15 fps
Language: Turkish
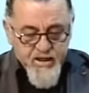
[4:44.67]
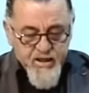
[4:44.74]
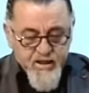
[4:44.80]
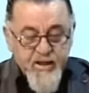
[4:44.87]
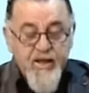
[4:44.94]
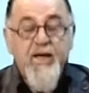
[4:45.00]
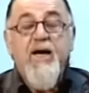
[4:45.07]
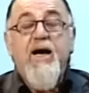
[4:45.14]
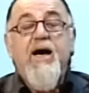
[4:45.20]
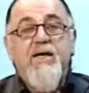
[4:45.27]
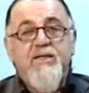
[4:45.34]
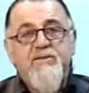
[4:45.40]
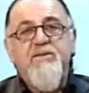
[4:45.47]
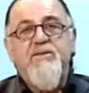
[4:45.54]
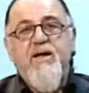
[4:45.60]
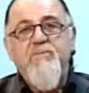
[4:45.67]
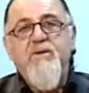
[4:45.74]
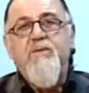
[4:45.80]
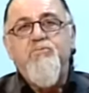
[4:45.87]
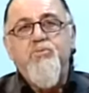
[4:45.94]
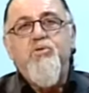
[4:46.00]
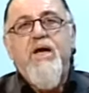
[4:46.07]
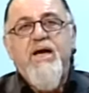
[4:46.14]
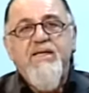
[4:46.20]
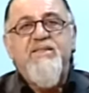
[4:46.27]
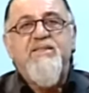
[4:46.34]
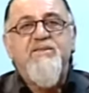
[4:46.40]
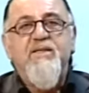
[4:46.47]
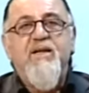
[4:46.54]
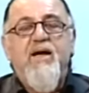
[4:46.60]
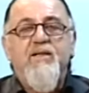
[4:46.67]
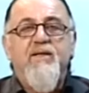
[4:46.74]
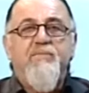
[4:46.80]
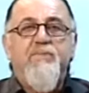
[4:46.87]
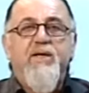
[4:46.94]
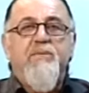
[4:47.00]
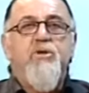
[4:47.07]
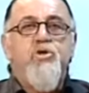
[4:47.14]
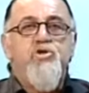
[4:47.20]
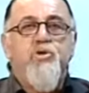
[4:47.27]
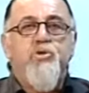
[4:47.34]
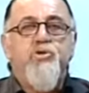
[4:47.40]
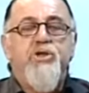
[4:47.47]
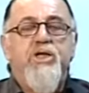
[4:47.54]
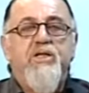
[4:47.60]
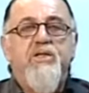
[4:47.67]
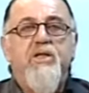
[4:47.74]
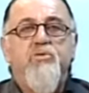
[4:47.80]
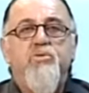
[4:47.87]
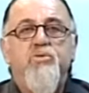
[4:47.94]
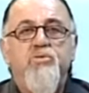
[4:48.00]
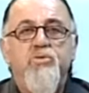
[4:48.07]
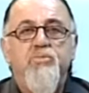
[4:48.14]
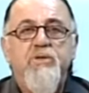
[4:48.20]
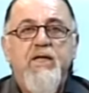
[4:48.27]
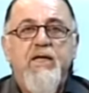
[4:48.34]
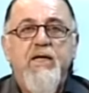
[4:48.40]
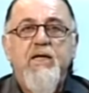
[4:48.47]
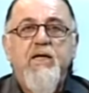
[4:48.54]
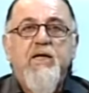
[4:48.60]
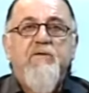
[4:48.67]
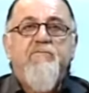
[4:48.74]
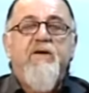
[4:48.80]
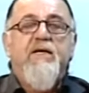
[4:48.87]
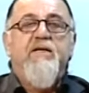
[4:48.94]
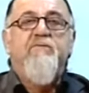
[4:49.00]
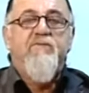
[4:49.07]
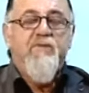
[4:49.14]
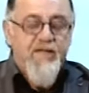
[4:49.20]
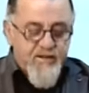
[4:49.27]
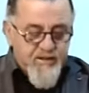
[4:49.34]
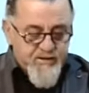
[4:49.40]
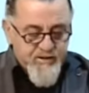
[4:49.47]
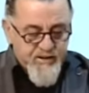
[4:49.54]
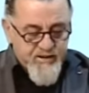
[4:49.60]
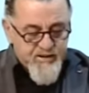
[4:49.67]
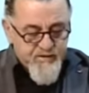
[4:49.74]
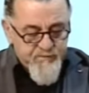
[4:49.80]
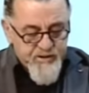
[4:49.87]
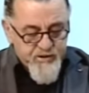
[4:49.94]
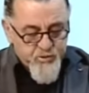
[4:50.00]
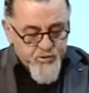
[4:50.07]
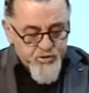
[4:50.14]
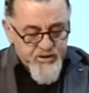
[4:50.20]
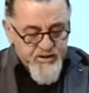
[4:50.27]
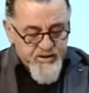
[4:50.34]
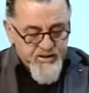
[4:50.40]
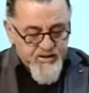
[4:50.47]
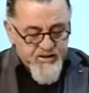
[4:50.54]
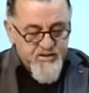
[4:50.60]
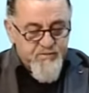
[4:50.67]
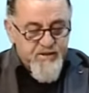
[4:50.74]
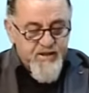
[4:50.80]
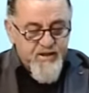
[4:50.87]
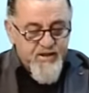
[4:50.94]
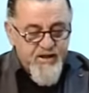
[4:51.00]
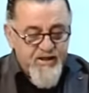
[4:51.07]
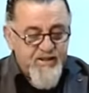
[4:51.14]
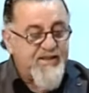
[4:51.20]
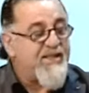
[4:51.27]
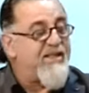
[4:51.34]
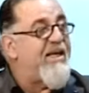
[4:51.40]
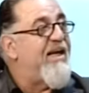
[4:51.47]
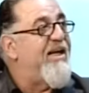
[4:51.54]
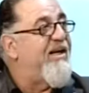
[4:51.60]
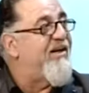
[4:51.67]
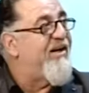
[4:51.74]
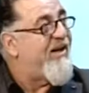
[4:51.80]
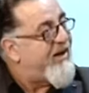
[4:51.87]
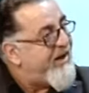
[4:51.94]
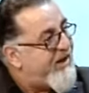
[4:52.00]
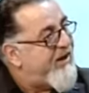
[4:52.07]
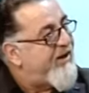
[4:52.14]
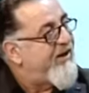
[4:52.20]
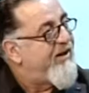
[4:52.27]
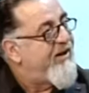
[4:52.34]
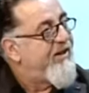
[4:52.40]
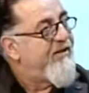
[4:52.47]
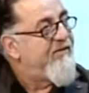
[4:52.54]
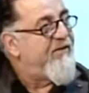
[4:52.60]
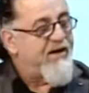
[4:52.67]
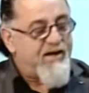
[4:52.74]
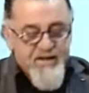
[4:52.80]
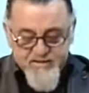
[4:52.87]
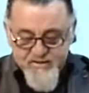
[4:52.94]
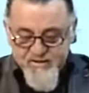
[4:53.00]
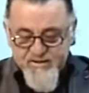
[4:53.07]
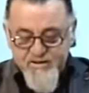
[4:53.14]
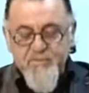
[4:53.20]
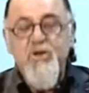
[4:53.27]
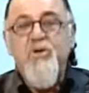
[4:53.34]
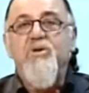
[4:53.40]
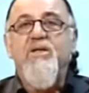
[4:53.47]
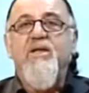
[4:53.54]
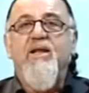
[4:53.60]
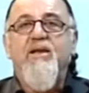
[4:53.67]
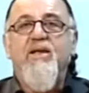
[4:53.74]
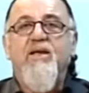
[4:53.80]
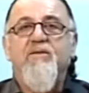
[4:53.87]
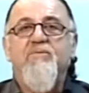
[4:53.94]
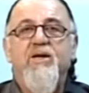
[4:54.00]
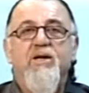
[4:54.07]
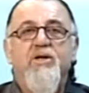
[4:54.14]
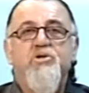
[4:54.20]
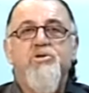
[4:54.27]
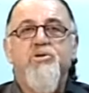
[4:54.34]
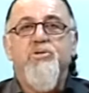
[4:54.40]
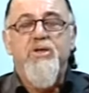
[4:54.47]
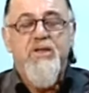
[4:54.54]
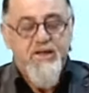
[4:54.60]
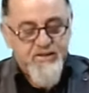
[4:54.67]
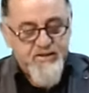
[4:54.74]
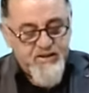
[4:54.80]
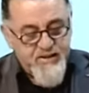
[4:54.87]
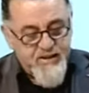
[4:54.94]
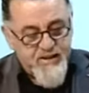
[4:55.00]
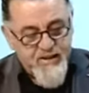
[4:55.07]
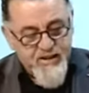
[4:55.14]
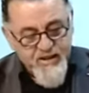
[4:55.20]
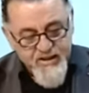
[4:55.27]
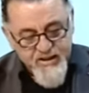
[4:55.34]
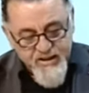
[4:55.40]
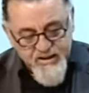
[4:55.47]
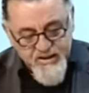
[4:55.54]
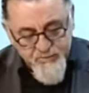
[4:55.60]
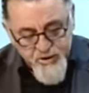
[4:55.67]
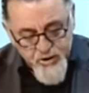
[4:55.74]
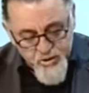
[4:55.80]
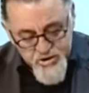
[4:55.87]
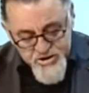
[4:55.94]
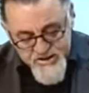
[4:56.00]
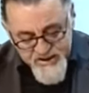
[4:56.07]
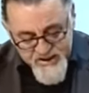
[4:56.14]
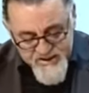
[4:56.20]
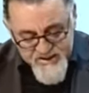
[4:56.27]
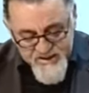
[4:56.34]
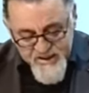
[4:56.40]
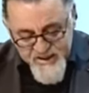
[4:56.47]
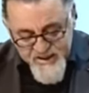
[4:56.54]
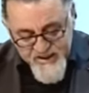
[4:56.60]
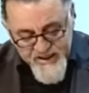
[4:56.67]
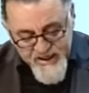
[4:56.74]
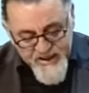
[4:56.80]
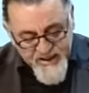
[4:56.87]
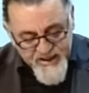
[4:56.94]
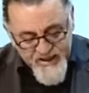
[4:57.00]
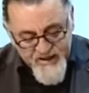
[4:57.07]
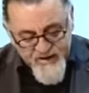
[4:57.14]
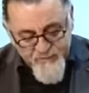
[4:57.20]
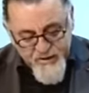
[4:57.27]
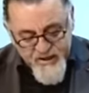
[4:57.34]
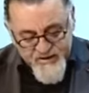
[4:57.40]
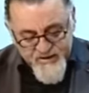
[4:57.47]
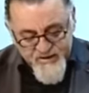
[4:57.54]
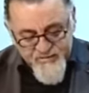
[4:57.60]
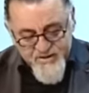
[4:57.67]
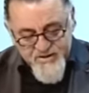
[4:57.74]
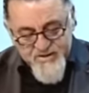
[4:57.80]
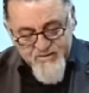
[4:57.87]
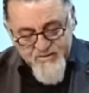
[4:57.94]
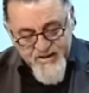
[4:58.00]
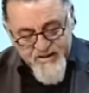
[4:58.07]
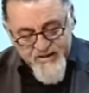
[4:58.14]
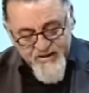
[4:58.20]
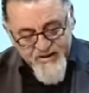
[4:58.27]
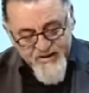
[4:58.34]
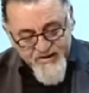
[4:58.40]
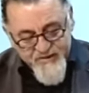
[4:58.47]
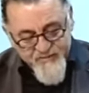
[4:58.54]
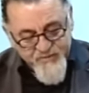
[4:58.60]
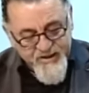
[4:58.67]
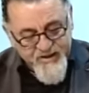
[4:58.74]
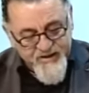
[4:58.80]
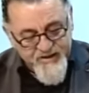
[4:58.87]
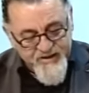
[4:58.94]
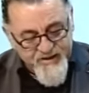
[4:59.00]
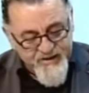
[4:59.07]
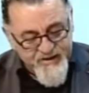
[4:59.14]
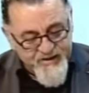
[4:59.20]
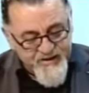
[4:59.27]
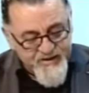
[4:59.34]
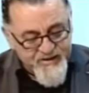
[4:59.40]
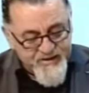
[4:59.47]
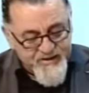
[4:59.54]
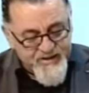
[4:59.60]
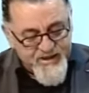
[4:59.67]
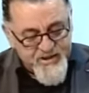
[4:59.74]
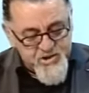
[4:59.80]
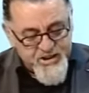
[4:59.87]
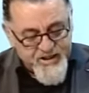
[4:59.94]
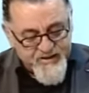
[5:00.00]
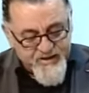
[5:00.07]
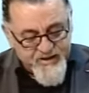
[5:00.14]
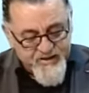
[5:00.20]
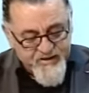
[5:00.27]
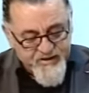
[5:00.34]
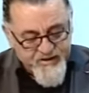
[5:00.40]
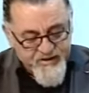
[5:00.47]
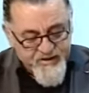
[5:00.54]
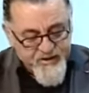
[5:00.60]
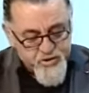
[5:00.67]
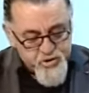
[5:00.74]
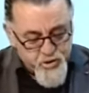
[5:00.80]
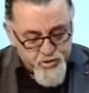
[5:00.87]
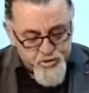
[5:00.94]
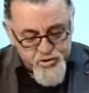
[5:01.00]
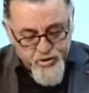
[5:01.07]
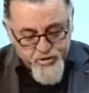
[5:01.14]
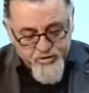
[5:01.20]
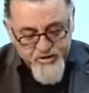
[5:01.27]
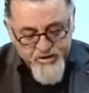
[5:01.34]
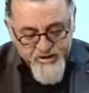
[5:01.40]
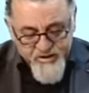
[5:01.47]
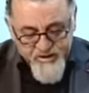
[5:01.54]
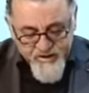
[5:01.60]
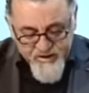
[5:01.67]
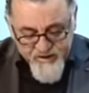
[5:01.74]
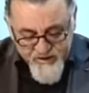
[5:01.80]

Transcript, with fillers: E, artı tabii buna istinaden benim en çok üzerinde durduğumda vakıfların 2017 itibariyle gelirleri fakat 2017 ve şu günlerde de 2018'deki gelirlerine baktığımız zaman e, gerçekten e, çok çok e,